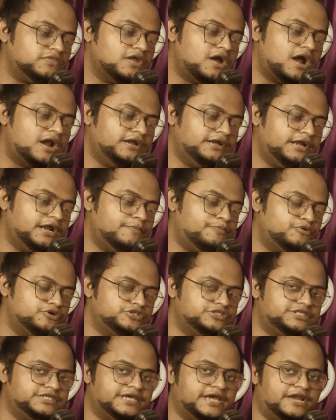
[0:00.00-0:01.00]
আন্ডার
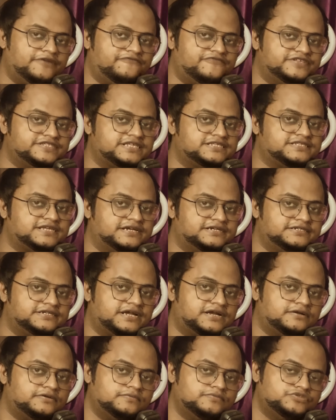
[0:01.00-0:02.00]
প্রসেসিং অ্যাট ভিসা
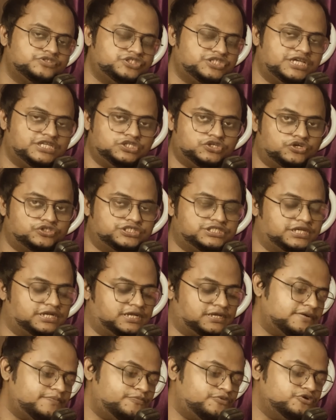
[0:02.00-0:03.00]
সেন্টার চেঞ্জ হচ্ছে
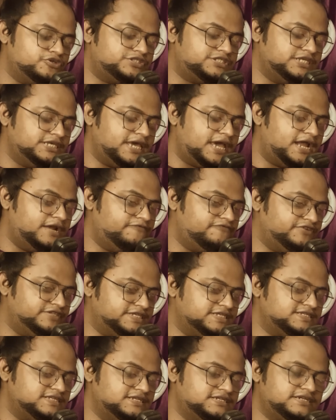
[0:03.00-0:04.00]
না প্রসেসিং অ্যাট
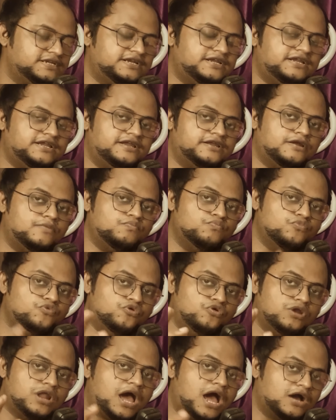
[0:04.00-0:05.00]
ভিসা সেন্টারের এটার
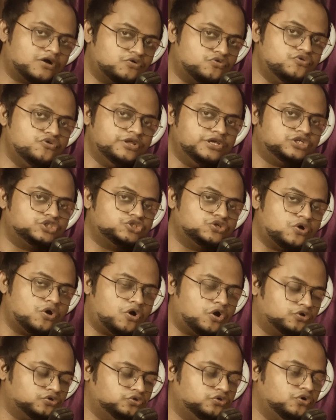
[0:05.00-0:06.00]
মূল আক্ষরিক
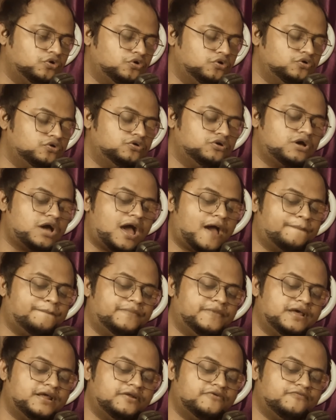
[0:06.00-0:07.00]
অর্থ হলো
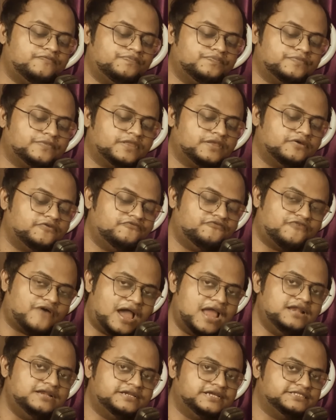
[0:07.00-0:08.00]
আপনার
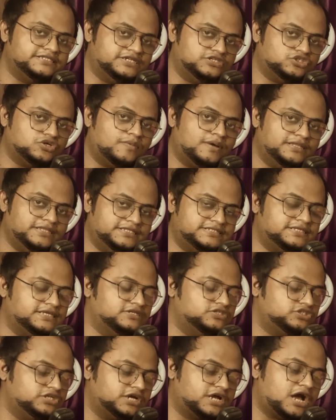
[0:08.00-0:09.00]
ফাইলটা যেটা জমা
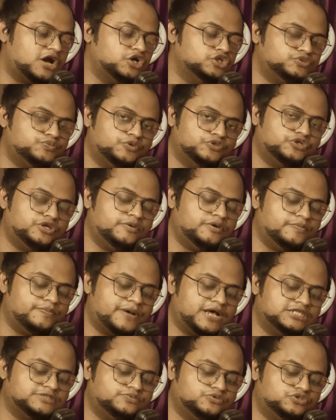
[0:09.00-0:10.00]
দিয়েছেন সে কাগজপত্র এবং
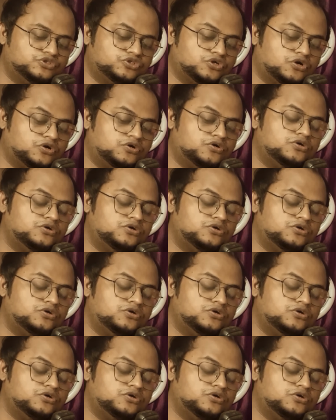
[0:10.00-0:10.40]
পাসপোর্ট সহ